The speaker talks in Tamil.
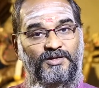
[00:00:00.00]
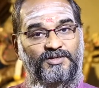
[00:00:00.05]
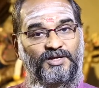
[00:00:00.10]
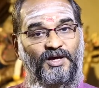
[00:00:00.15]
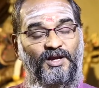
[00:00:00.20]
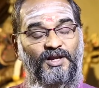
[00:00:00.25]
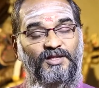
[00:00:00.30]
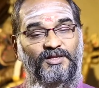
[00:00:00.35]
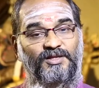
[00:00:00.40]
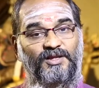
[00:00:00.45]

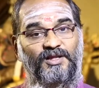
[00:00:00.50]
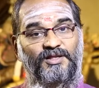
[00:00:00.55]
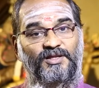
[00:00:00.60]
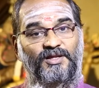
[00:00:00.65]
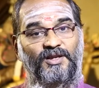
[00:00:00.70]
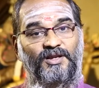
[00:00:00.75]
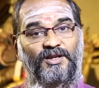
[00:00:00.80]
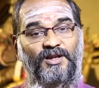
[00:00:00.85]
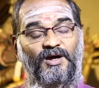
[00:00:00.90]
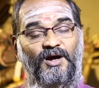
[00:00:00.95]

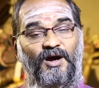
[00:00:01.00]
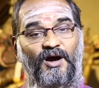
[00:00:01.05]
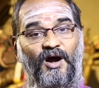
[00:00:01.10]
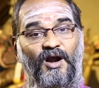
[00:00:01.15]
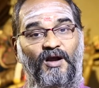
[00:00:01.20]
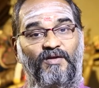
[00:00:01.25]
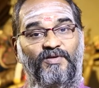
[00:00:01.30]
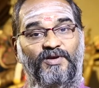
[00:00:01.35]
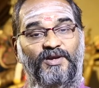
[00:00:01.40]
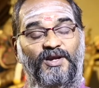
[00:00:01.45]
சரித்திரத்தில்
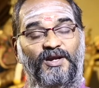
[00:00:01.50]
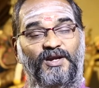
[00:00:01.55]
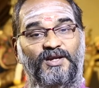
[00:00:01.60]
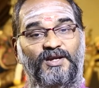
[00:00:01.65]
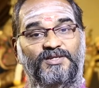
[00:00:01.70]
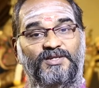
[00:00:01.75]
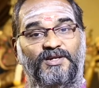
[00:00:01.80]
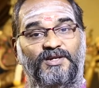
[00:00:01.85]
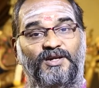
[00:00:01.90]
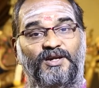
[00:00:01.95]
ஆல்வின்
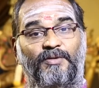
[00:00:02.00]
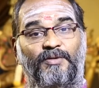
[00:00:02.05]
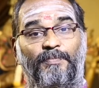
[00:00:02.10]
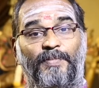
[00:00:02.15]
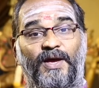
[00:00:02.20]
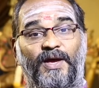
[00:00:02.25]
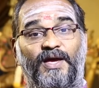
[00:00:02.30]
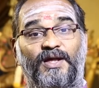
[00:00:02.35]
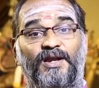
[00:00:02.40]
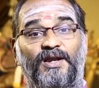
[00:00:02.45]
நெட்டிசன் என்ற
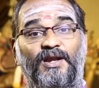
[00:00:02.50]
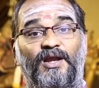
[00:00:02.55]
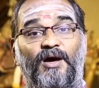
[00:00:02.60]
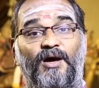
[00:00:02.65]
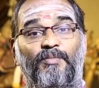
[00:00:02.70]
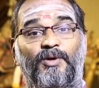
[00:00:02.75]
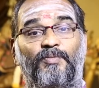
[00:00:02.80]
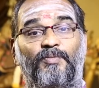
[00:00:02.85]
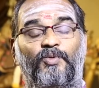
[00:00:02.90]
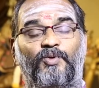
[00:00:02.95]
பெயர்
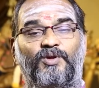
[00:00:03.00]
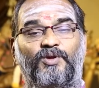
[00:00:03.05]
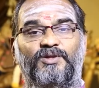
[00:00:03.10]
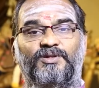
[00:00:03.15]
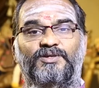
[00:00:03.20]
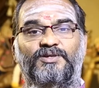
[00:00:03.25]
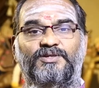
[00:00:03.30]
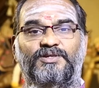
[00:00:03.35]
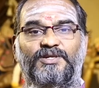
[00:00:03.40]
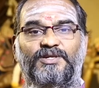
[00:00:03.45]
இல்லாமல்
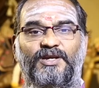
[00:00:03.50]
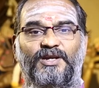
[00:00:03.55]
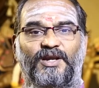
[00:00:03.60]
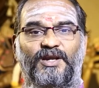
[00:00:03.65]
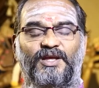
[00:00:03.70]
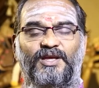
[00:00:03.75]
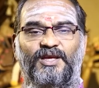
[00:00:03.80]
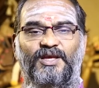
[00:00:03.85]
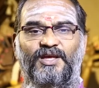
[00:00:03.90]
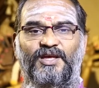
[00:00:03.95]
போனது
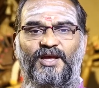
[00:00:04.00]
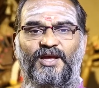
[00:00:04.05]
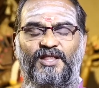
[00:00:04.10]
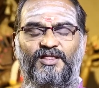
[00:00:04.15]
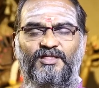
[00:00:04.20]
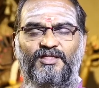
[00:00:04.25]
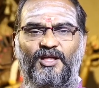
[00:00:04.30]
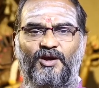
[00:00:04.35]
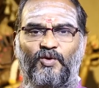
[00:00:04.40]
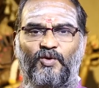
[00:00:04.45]
இன்றைக்கு
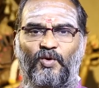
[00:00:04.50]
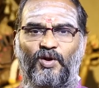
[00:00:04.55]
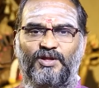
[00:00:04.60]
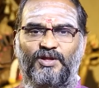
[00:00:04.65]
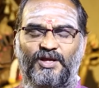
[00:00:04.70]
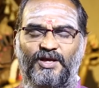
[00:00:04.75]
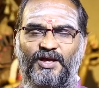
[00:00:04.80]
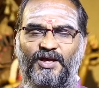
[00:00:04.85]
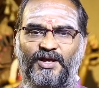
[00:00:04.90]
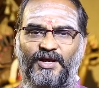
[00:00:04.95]
எந்த
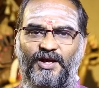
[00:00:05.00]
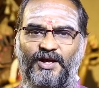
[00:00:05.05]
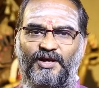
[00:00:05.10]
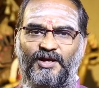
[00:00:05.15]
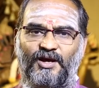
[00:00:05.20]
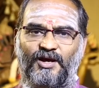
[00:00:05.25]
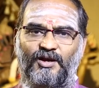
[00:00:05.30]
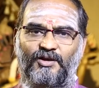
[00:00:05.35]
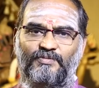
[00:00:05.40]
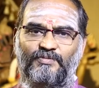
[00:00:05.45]
குழந்தையை
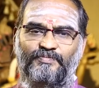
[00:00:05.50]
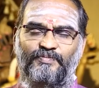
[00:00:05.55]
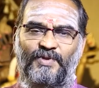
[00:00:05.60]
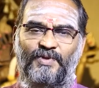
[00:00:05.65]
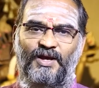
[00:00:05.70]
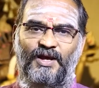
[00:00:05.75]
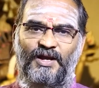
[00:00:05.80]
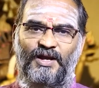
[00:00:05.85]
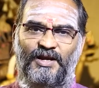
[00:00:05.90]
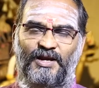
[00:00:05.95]
கேட்டாலும்
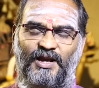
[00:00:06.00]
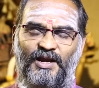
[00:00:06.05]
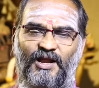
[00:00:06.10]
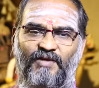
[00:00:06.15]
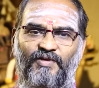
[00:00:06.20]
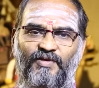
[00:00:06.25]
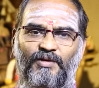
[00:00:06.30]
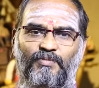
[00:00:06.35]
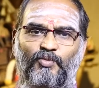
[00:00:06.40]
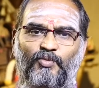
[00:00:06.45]

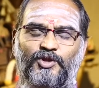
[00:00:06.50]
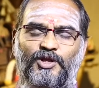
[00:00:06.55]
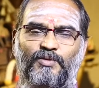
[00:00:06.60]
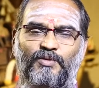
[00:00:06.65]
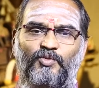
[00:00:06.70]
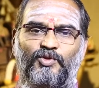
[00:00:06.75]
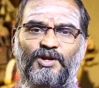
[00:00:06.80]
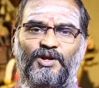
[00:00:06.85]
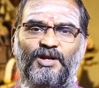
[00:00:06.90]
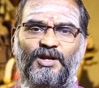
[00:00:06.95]
நிலவில்
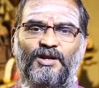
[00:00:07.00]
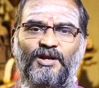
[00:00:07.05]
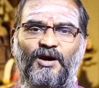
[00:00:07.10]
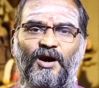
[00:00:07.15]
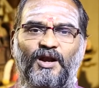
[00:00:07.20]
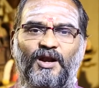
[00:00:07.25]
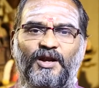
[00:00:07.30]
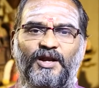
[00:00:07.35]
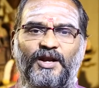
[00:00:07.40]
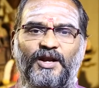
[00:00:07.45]
முதல் முதலில்
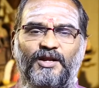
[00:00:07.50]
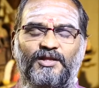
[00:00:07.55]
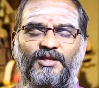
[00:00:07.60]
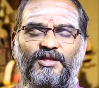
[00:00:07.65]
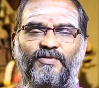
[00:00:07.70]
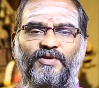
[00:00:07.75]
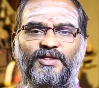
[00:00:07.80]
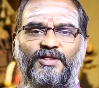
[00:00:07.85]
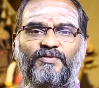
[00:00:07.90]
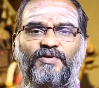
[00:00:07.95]
காலடி
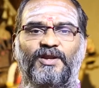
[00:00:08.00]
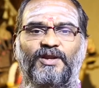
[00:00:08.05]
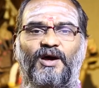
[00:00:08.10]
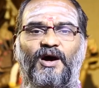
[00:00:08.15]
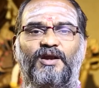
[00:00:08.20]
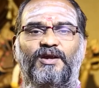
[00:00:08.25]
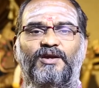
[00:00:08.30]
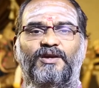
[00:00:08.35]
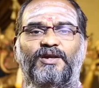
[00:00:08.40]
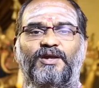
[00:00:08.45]
எடுத்து வைத்தவர்
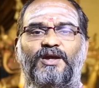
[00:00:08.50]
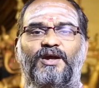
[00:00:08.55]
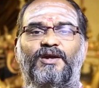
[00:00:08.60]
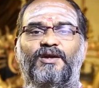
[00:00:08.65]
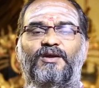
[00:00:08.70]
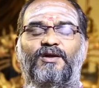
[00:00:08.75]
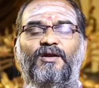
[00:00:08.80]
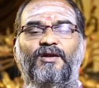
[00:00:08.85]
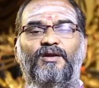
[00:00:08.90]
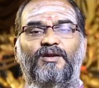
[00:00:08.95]
யார் என்று
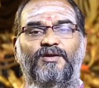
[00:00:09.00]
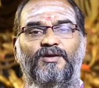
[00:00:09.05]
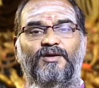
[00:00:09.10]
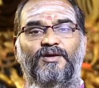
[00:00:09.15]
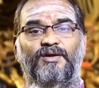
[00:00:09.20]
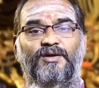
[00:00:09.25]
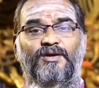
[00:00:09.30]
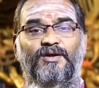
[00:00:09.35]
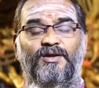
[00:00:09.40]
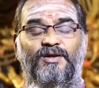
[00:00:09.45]
கேட்டால்
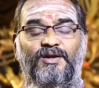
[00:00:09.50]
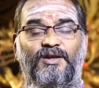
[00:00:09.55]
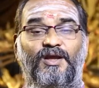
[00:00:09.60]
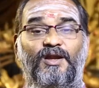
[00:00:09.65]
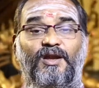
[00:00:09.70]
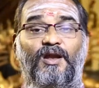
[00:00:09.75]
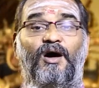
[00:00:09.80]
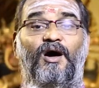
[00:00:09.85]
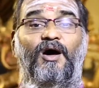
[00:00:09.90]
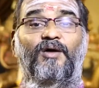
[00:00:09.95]

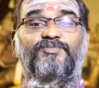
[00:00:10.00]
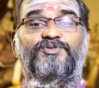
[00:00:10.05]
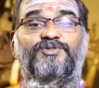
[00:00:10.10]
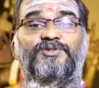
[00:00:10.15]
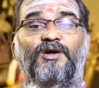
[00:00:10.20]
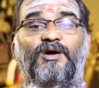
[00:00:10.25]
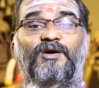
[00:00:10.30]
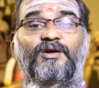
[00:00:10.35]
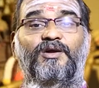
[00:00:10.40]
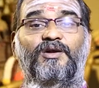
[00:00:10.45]
நீல்
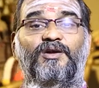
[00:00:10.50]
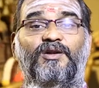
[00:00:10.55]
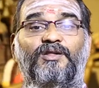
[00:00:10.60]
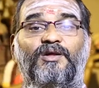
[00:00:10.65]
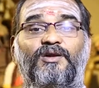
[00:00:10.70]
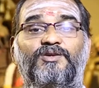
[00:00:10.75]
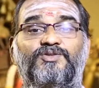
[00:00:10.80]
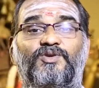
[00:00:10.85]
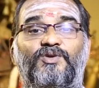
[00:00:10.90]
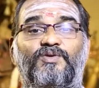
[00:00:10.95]
ஆம்ஸ்டாங் என்றுதான்